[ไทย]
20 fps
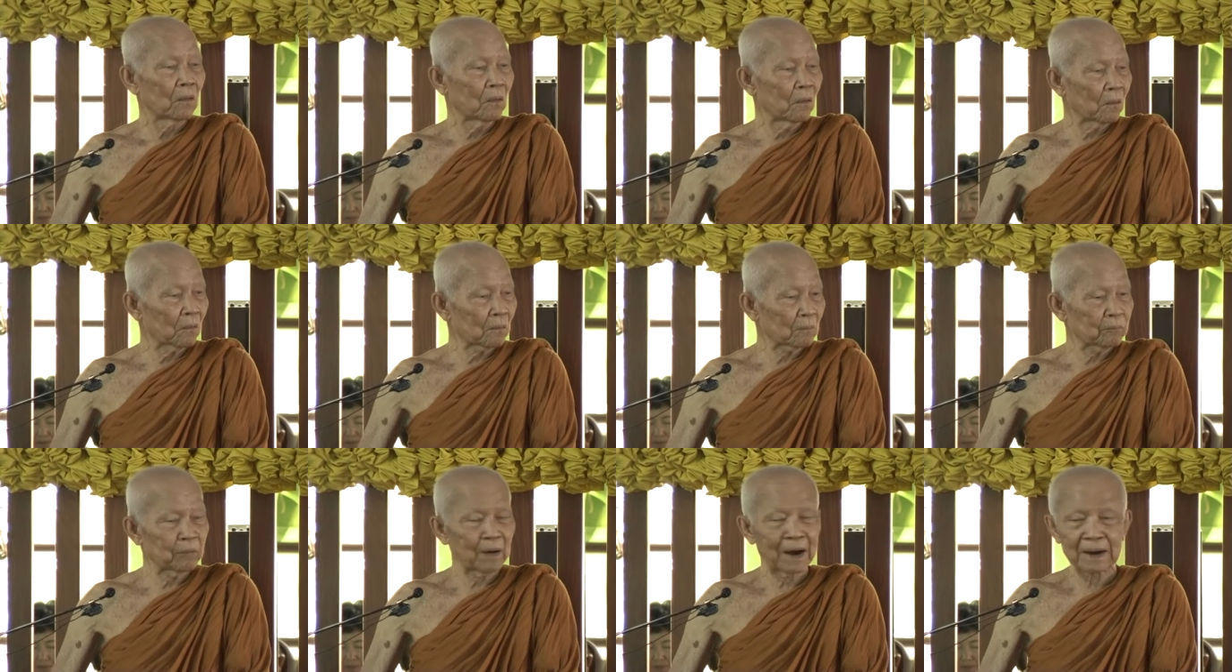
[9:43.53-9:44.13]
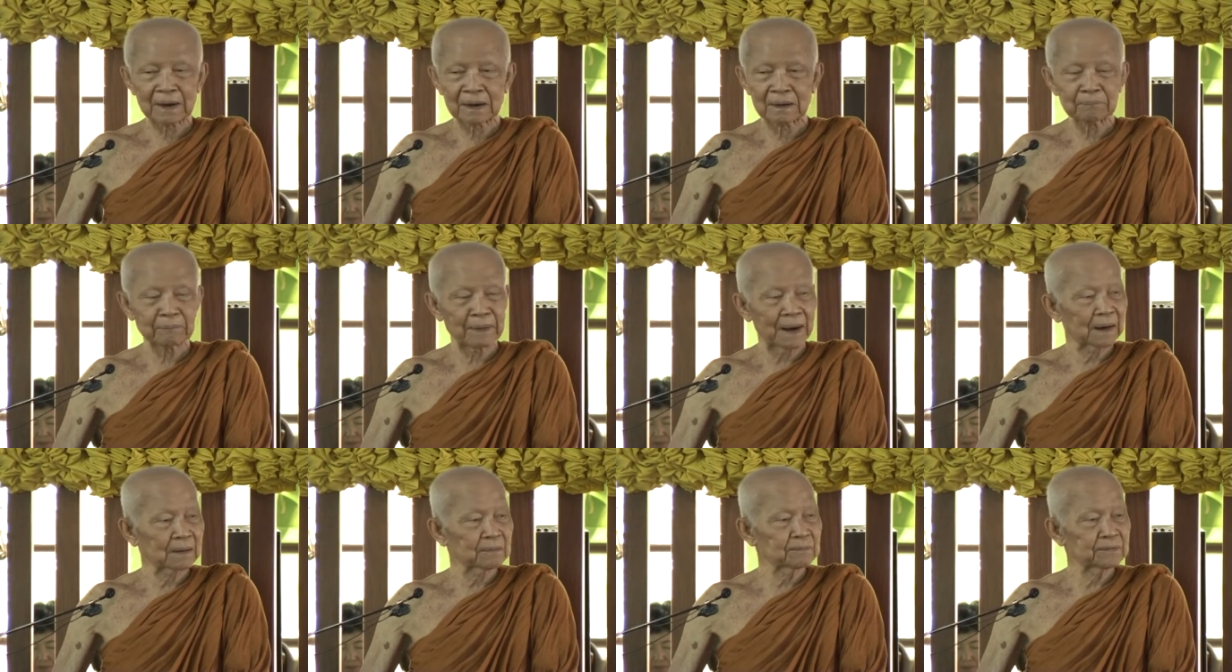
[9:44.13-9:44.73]

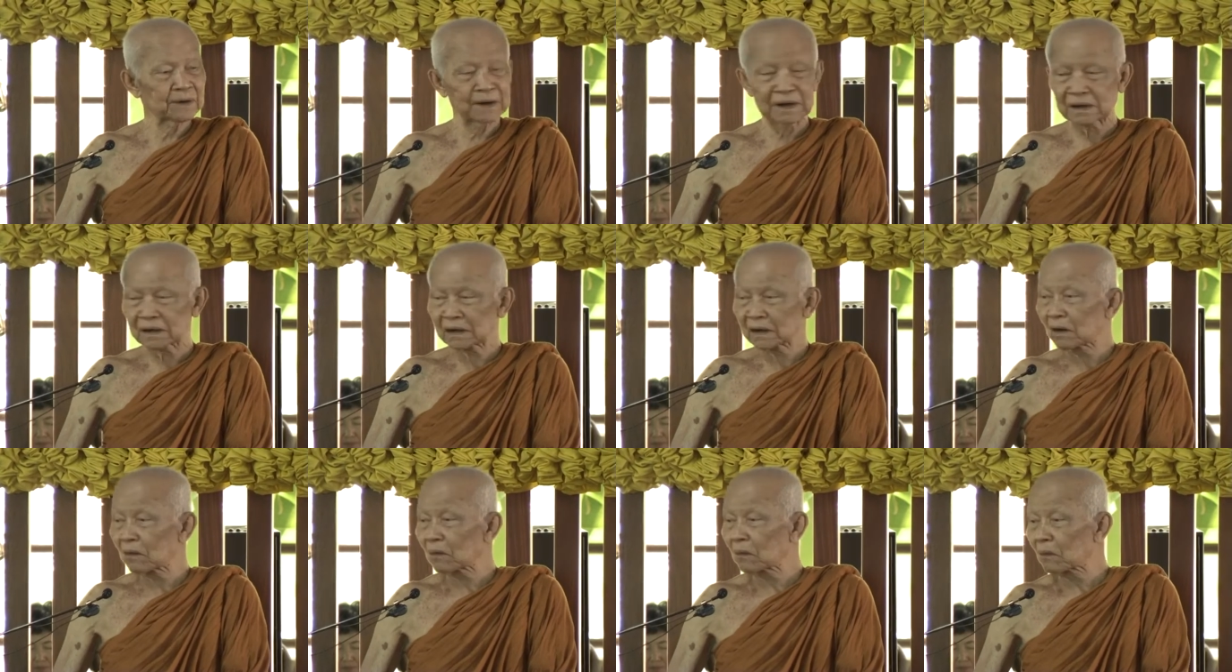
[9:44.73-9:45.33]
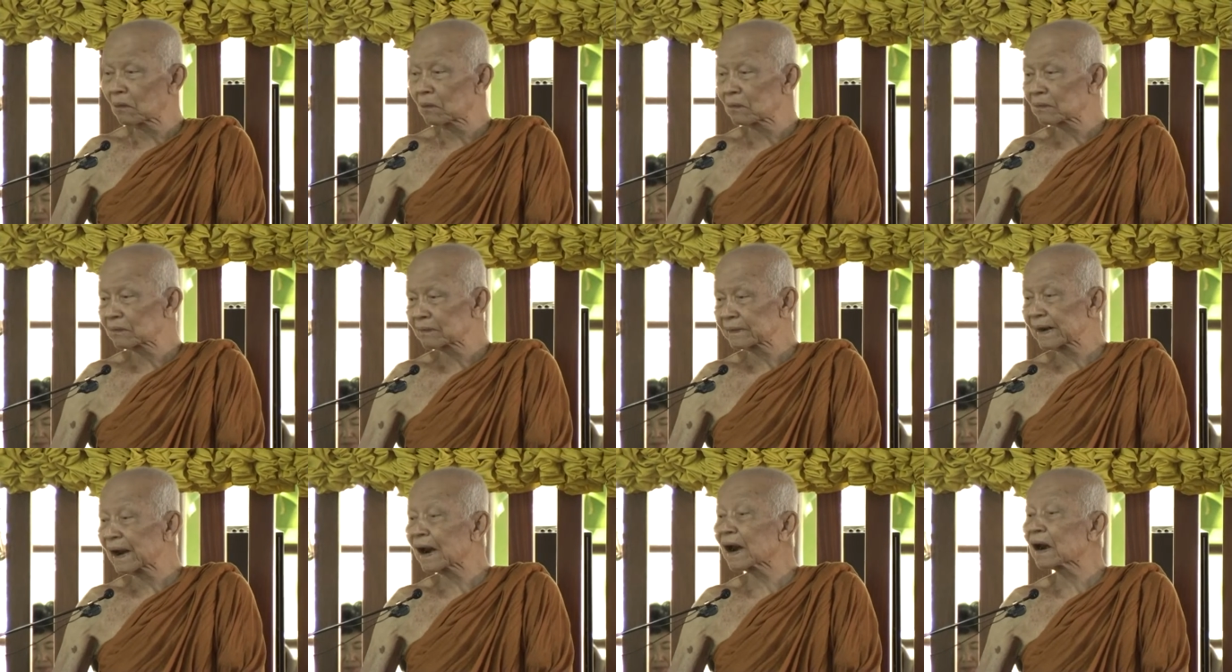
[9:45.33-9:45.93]
6,084กิโล
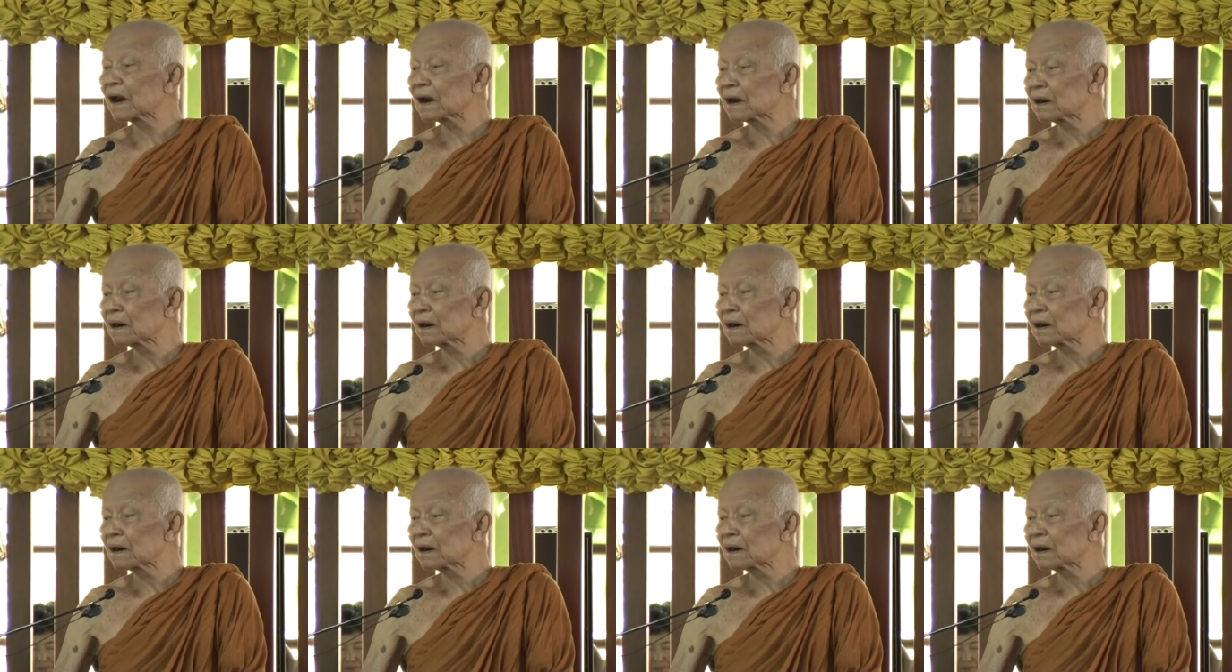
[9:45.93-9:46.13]
นะ